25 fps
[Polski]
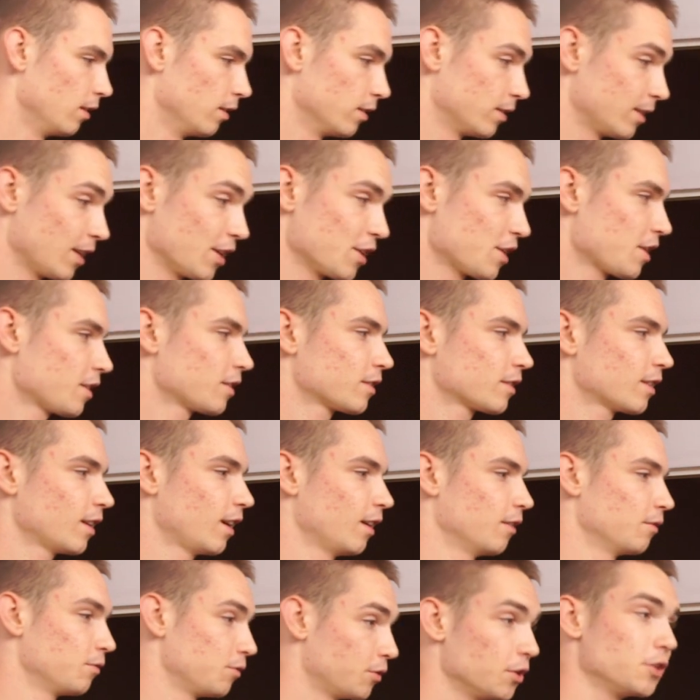e,
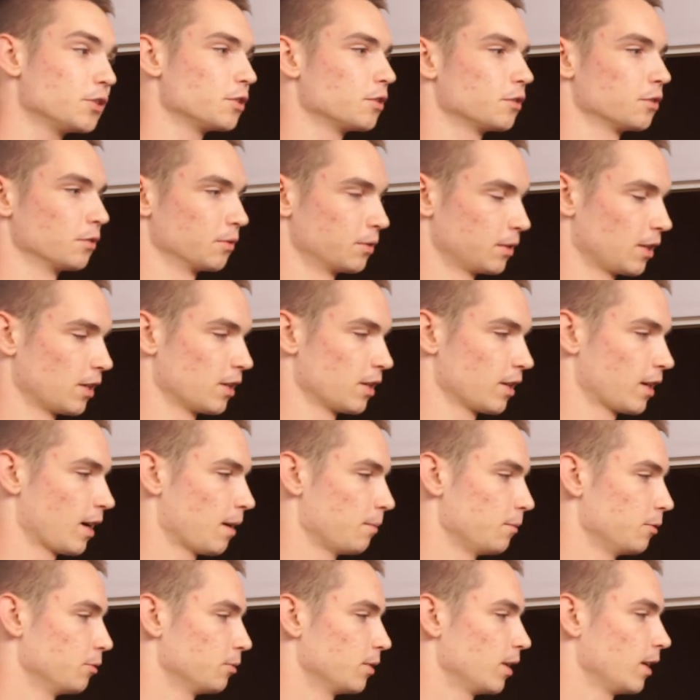strażacka, wszyscy są
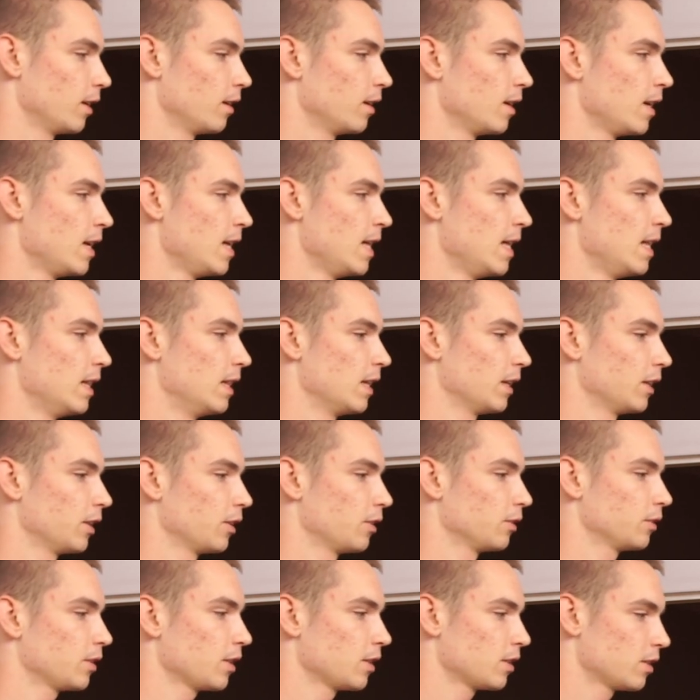strażakami tutaj,
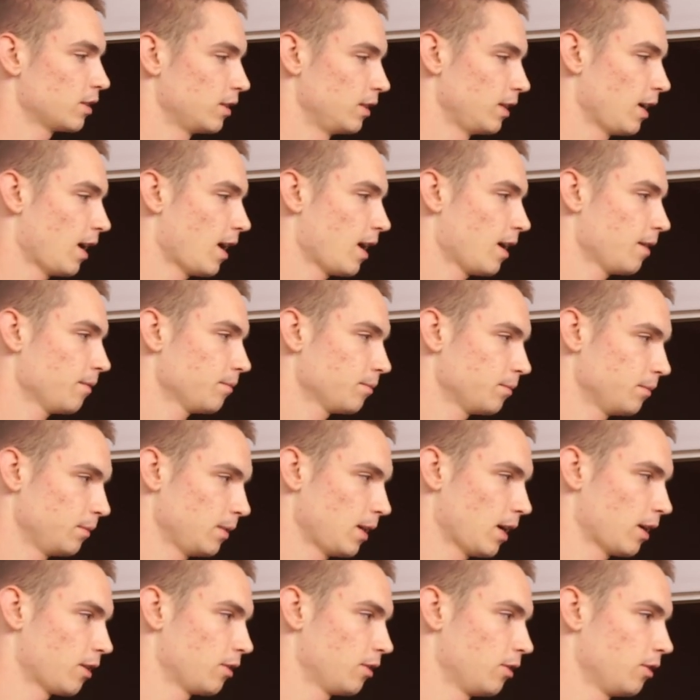dlatego też ja
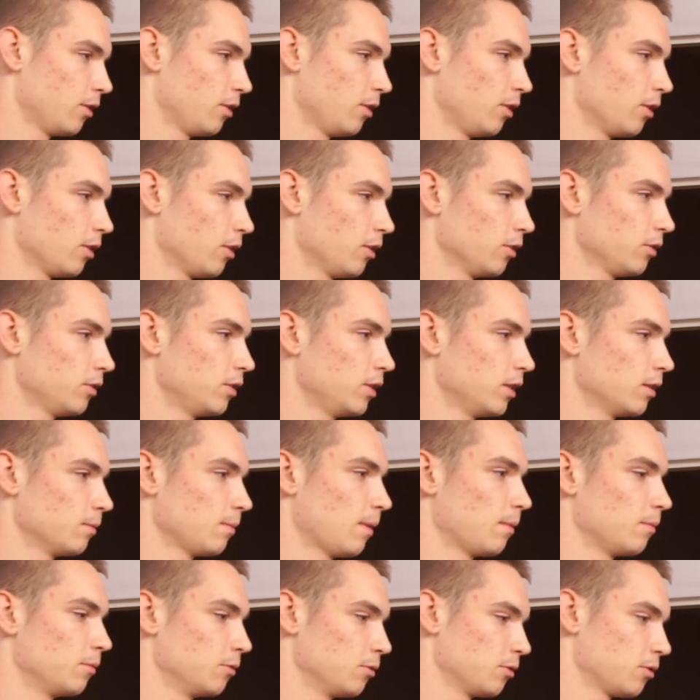jako ochotnik
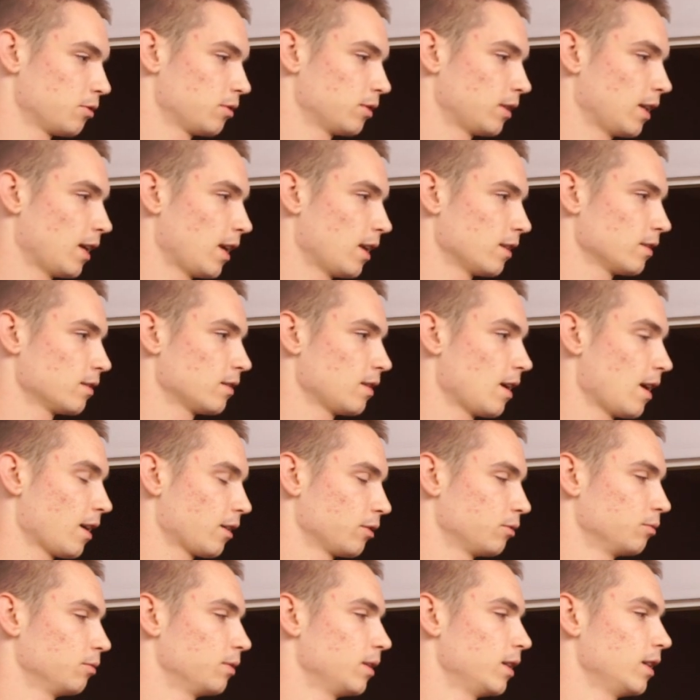mam już teraz
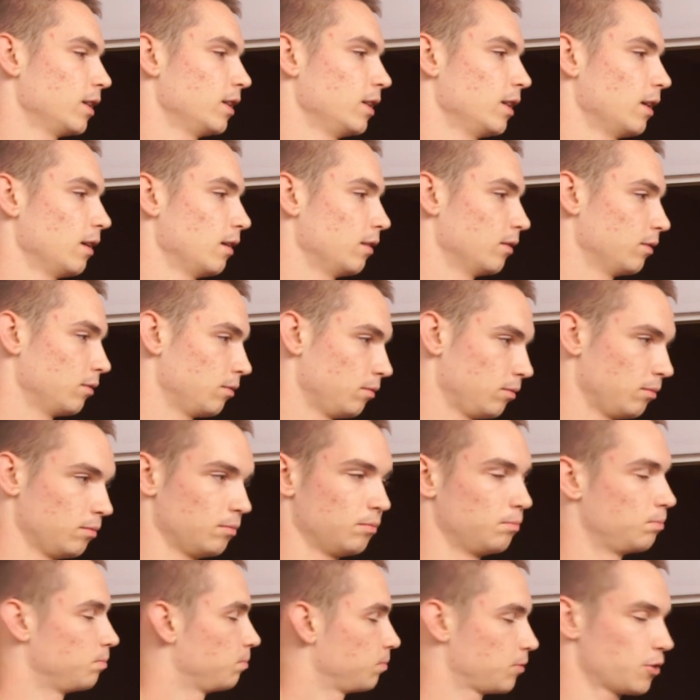aktualnie
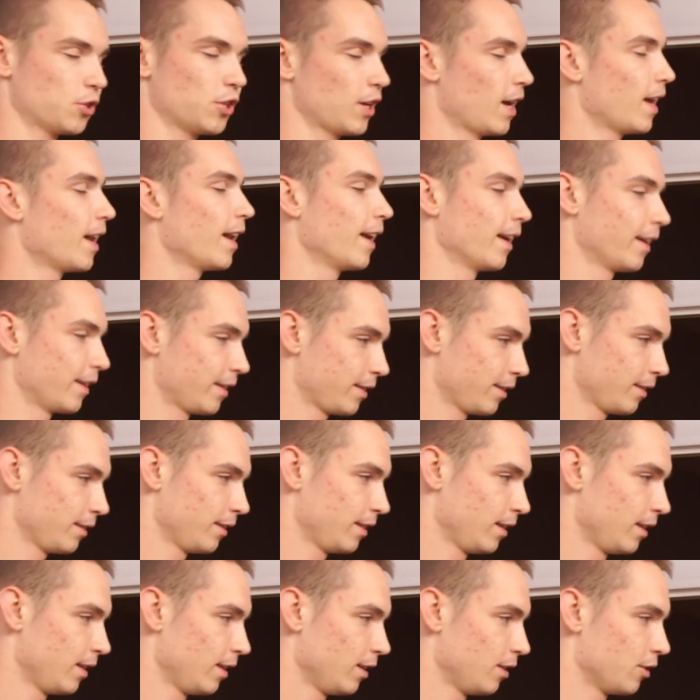szereg
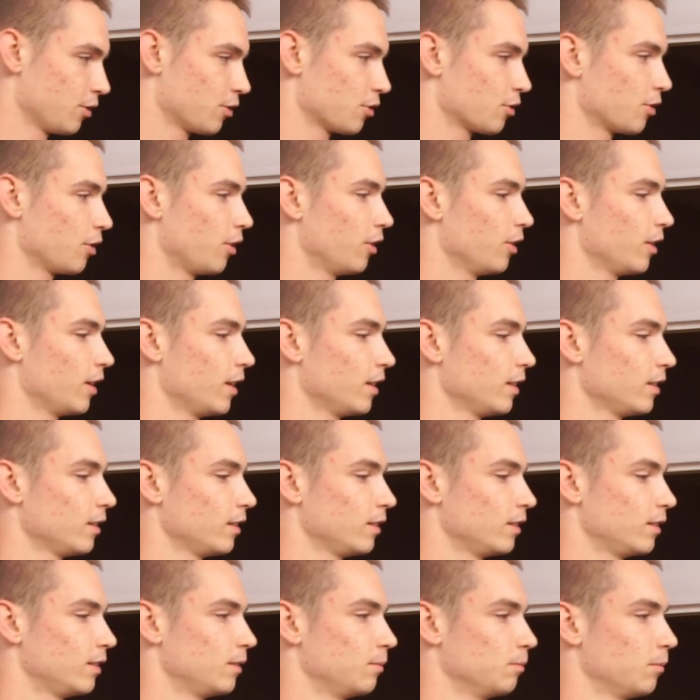
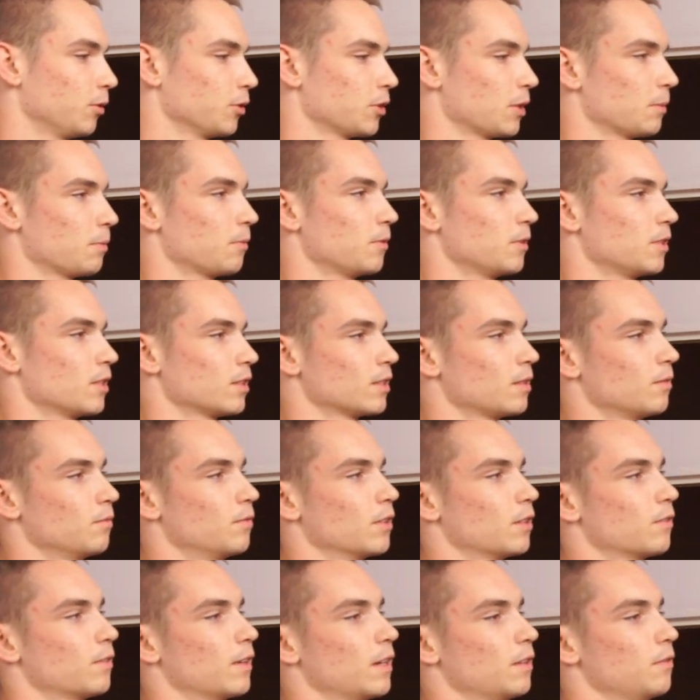szkoleń, można powiedzieć, że jestem
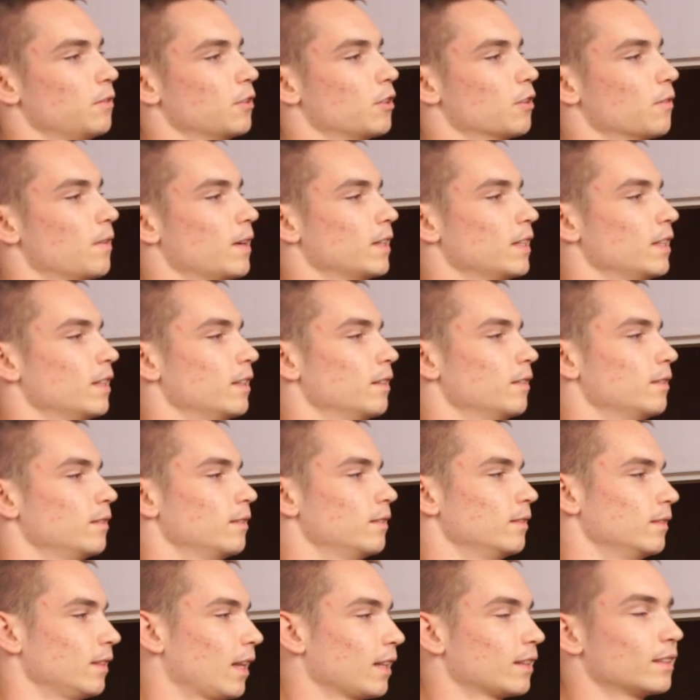wykwalifikowany
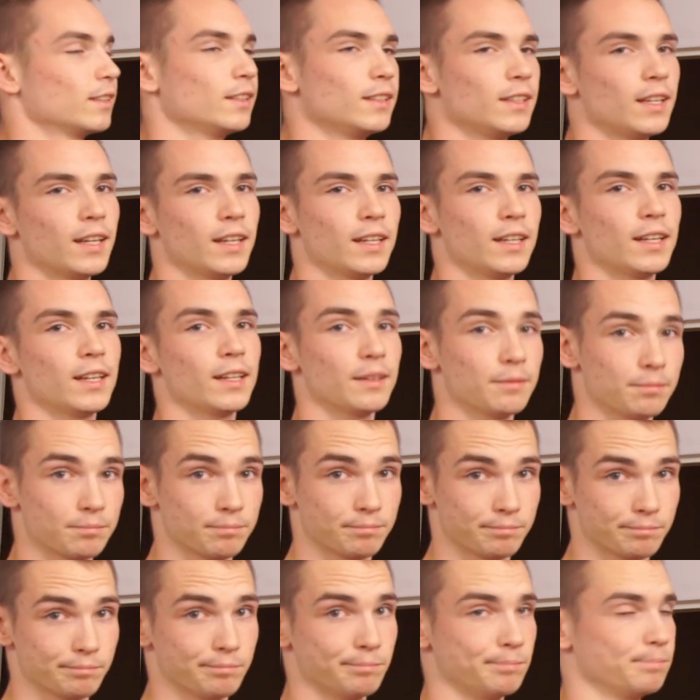na tyle, ile
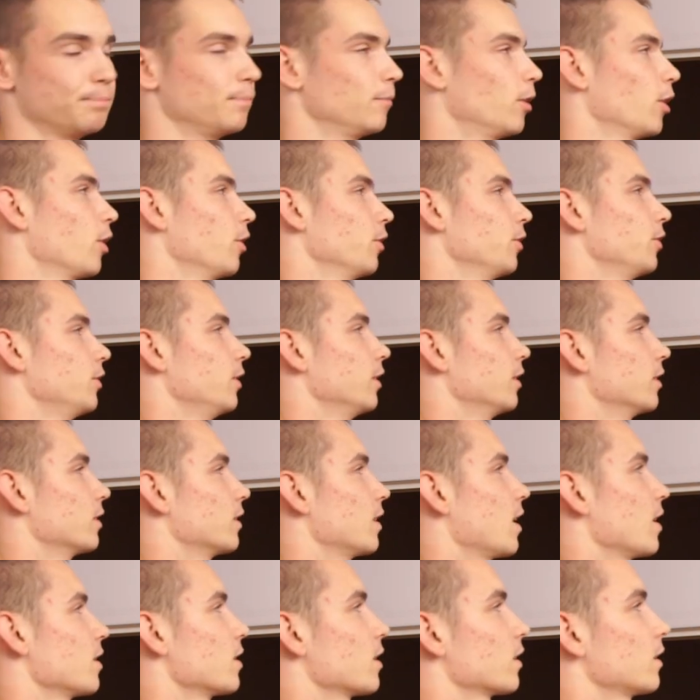ochotnik
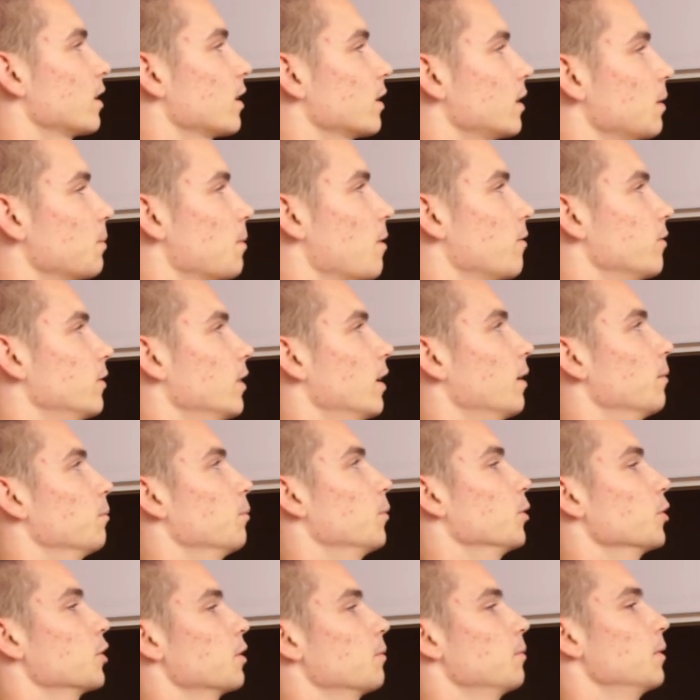strażak tak naprawdę
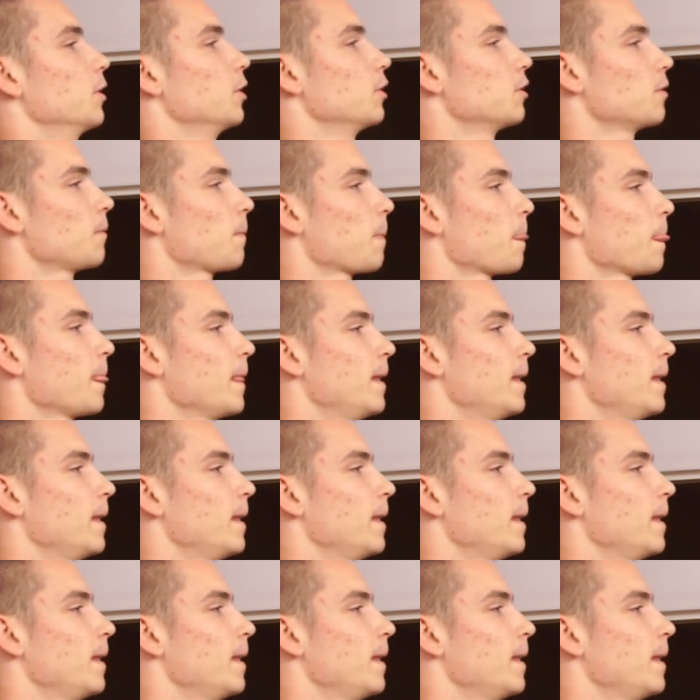może być.